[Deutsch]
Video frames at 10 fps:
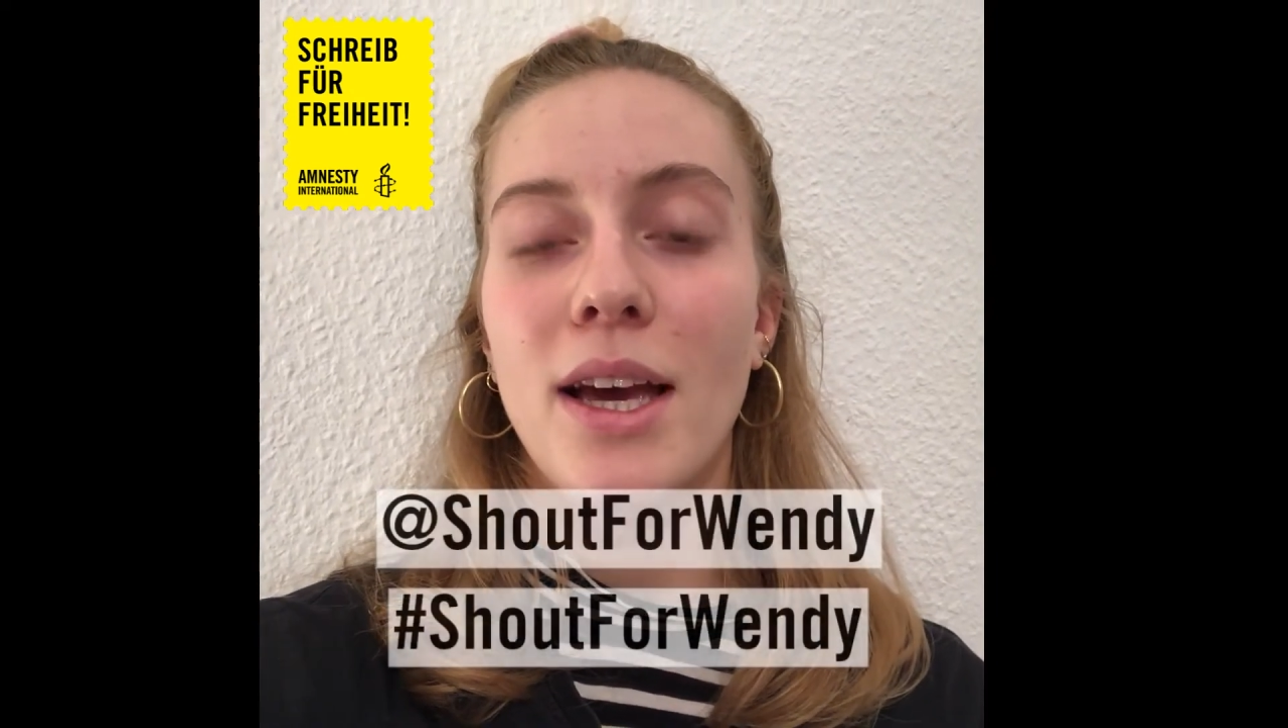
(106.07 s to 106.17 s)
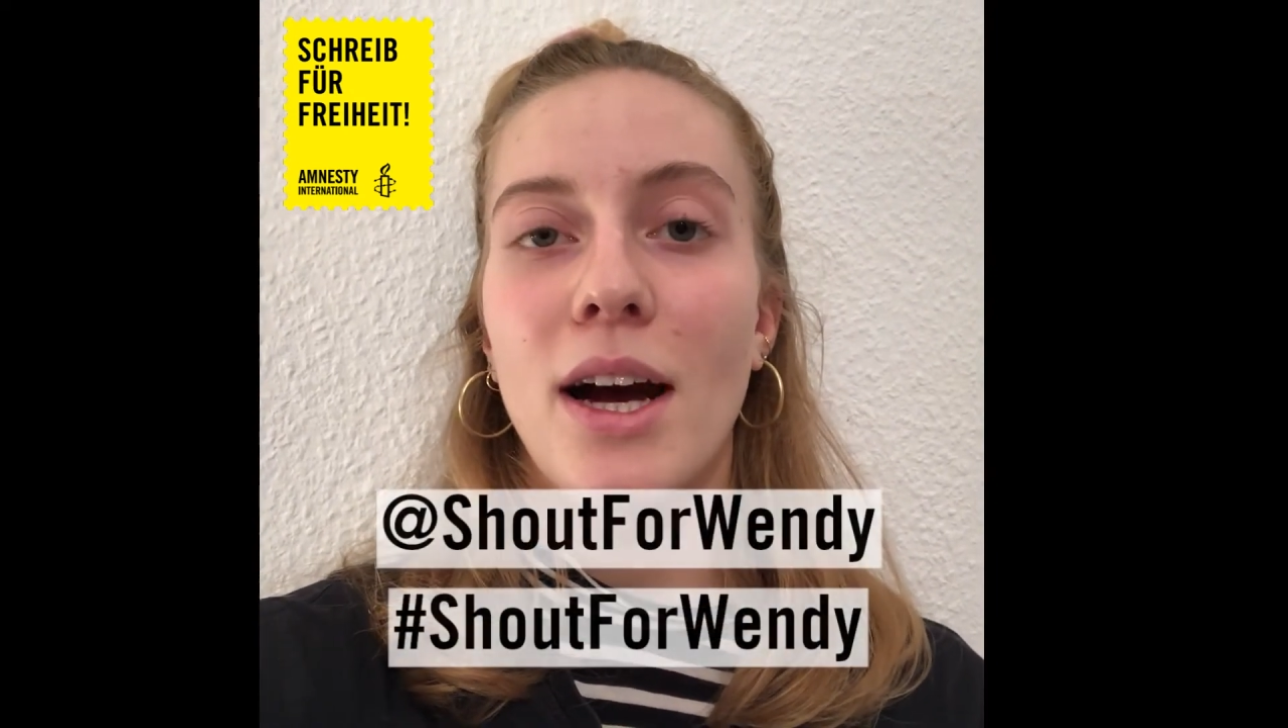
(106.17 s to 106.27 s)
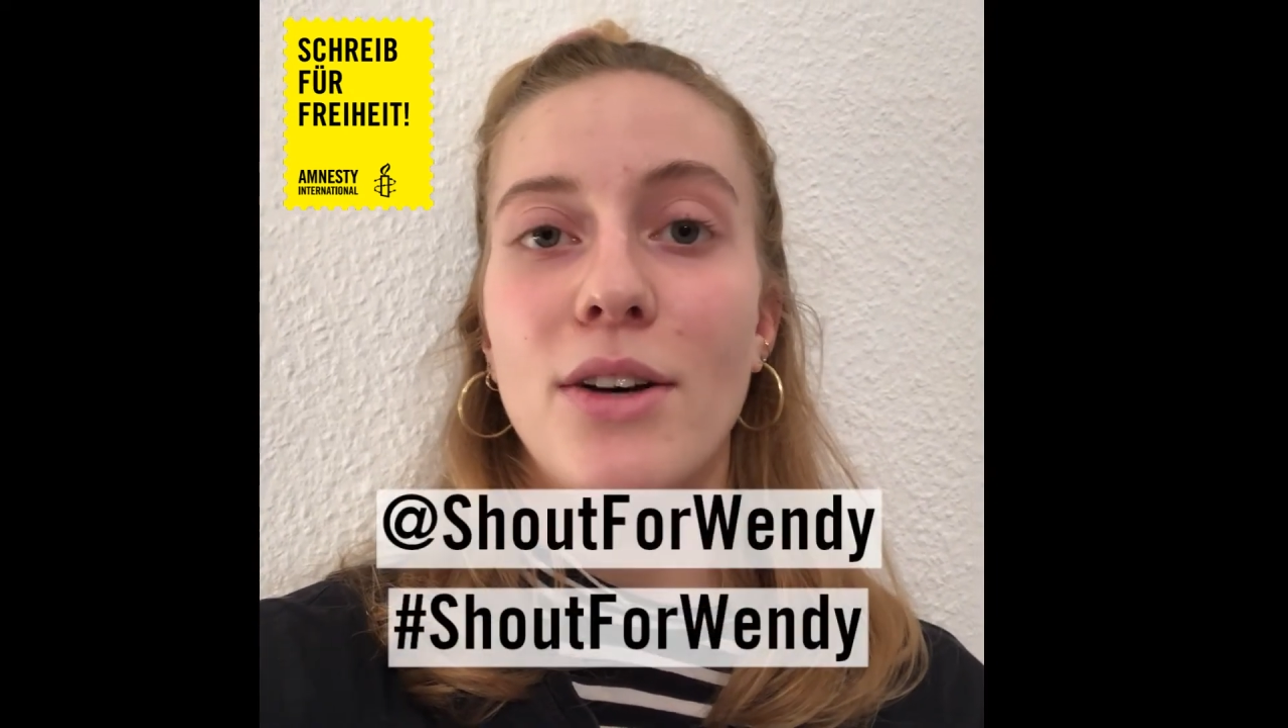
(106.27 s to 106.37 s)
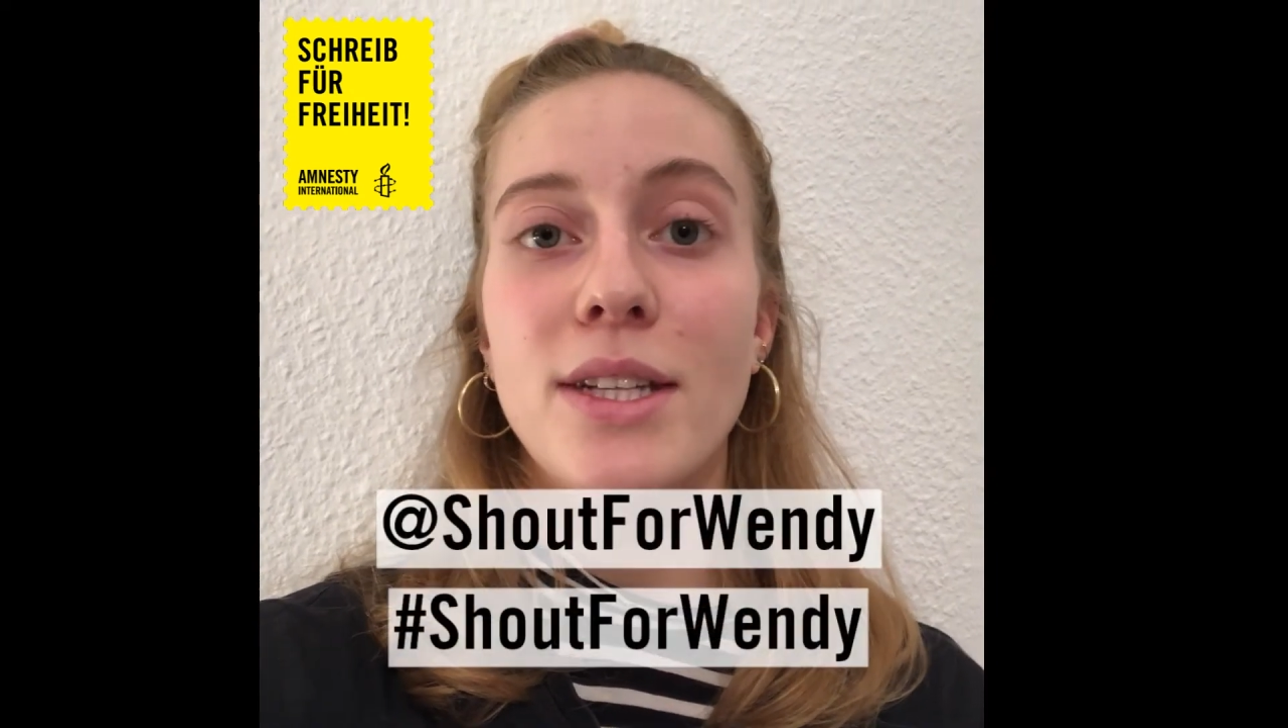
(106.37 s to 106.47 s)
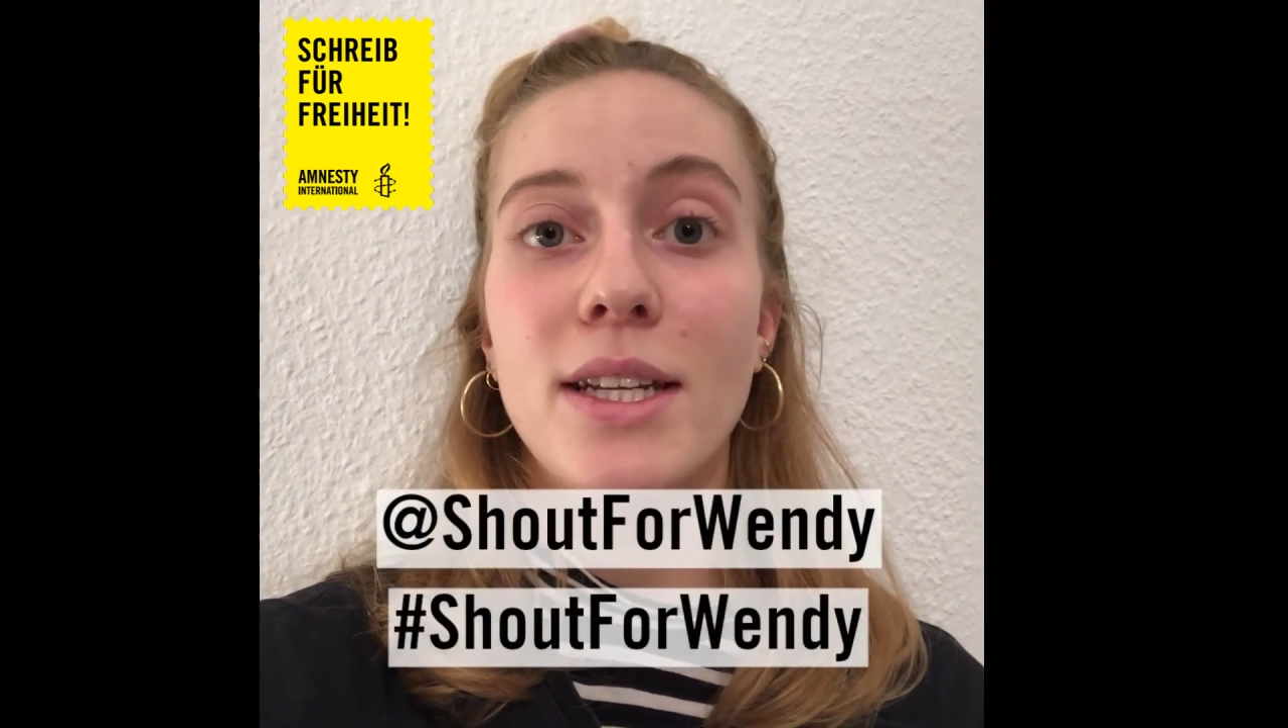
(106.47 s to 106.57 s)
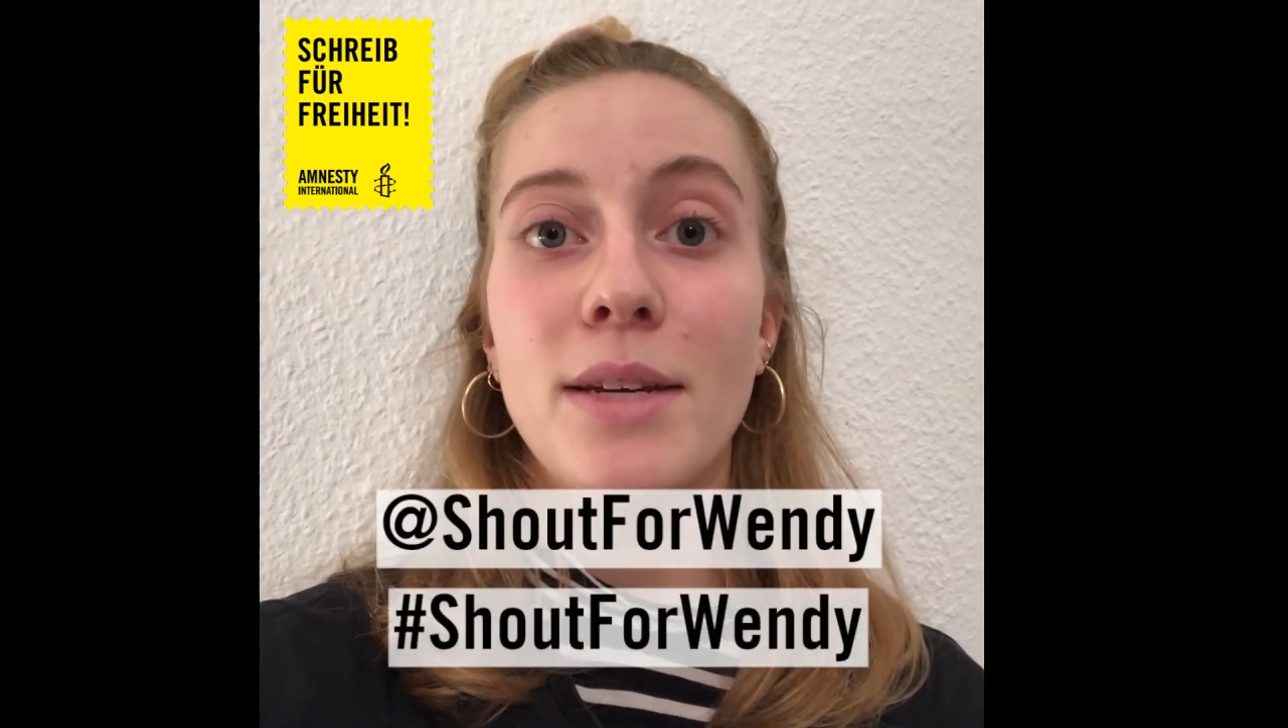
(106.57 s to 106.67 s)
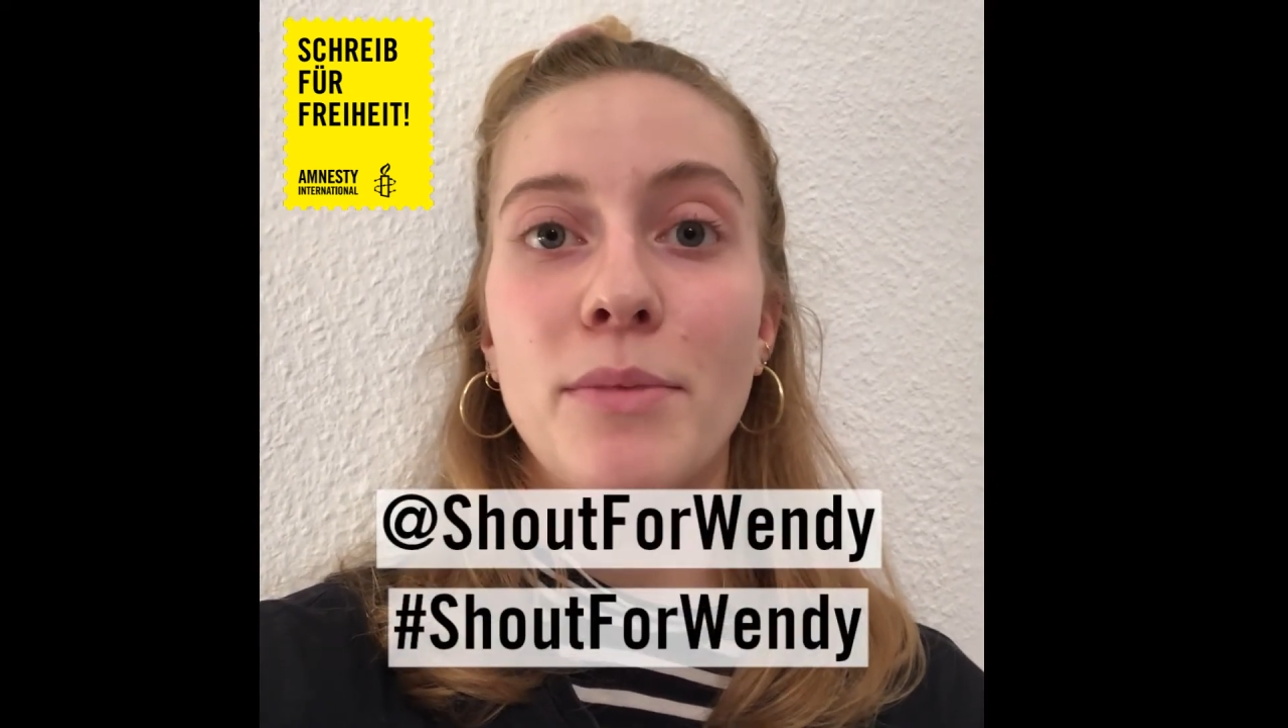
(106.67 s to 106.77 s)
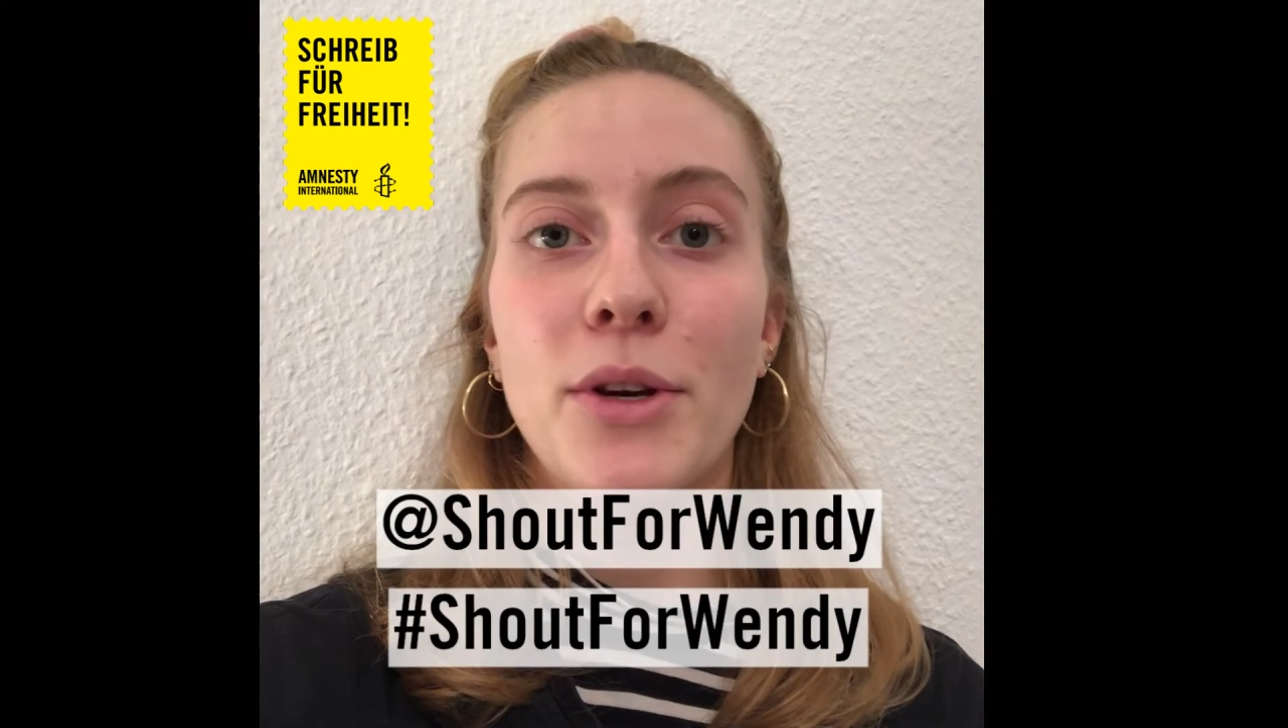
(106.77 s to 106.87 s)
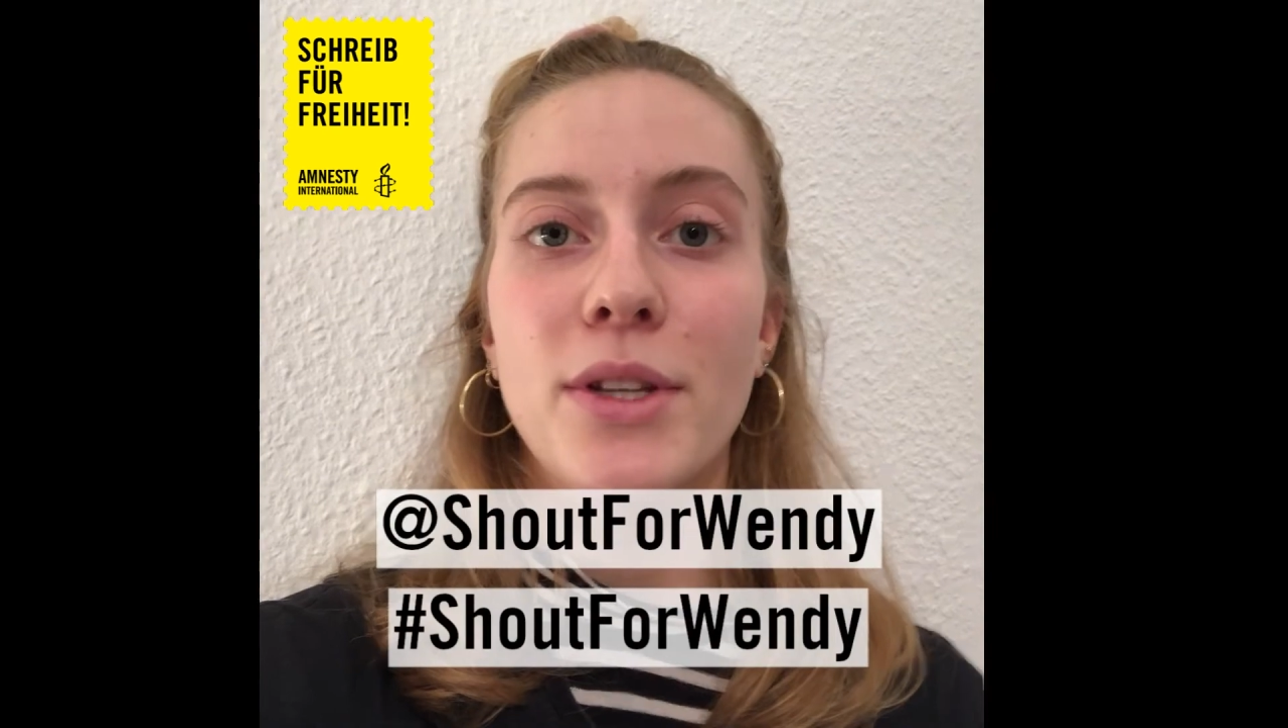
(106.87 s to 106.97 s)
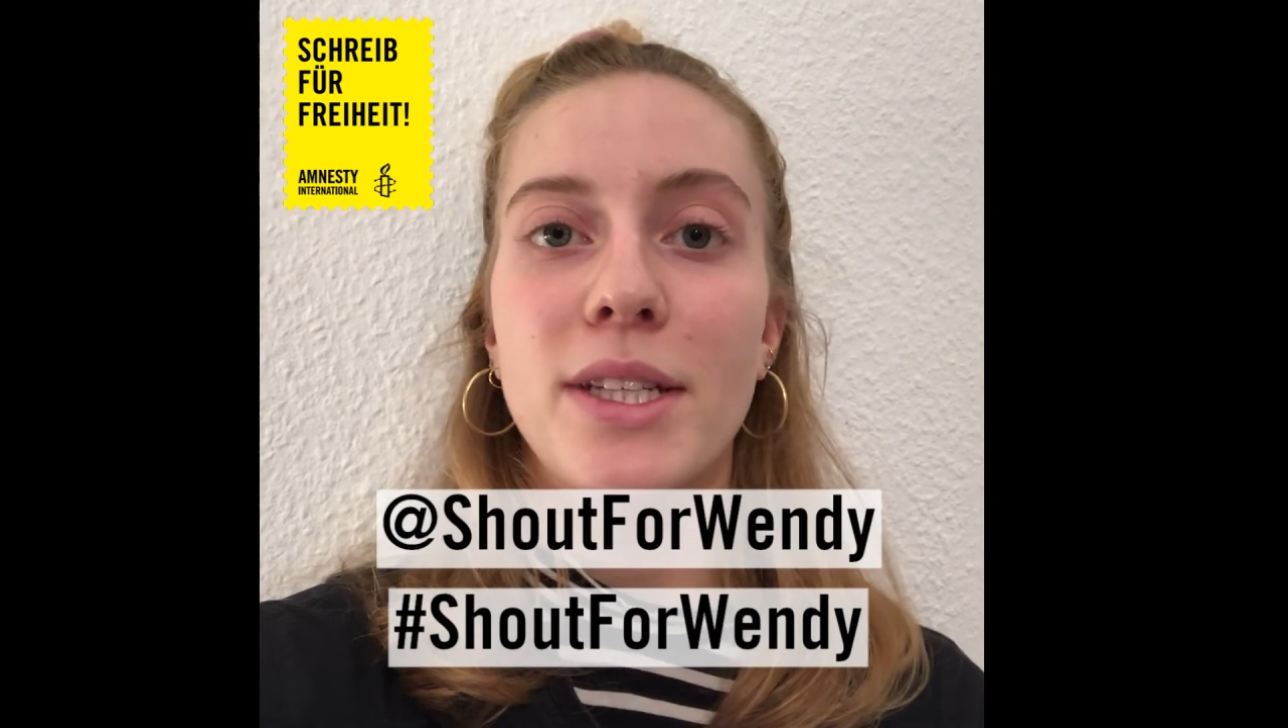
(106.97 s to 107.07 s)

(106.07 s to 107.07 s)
Außerdem könnt